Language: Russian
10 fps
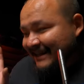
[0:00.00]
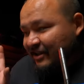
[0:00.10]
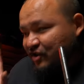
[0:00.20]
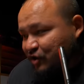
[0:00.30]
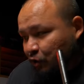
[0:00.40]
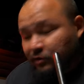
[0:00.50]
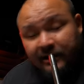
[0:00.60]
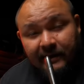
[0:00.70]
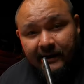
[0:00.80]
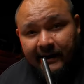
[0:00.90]

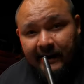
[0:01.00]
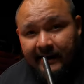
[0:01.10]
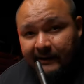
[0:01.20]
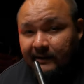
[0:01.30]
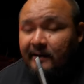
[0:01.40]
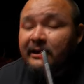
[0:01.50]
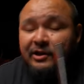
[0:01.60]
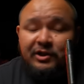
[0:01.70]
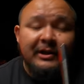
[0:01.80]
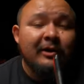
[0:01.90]
четкие кальяны, я
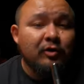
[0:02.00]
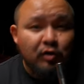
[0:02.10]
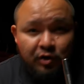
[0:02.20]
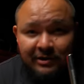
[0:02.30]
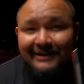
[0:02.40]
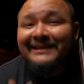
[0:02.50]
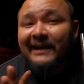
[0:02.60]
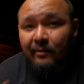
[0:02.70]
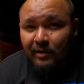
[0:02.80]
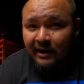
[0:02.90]
считаю, тоже
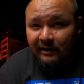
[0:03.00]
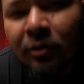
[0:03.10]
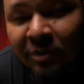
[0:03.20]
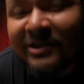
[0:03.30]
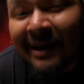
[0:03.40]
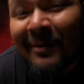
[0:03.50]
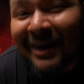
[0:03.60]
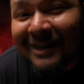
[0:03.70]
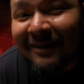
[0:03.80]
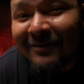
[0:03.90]
нормально. Но ну и самое
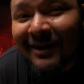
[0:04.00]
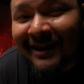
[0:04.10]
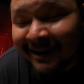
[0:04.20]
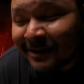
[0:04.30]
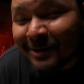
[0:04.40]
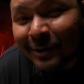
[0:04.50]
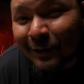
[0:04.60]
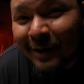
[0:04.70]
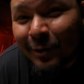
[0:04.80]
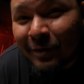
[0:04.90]
главное, это,
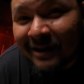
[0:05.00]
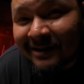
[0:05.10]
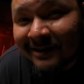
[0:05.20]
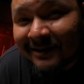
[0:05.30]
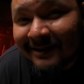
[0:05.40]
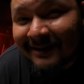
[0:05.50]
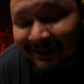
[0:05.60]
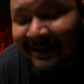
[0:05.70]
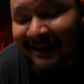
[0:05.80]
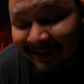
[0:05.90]
сука, курица.
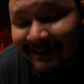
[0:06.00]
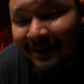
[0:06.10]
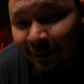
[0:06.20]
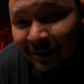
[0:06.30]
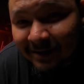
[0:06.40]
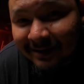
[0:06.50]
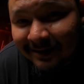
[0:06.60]
Да, это курица.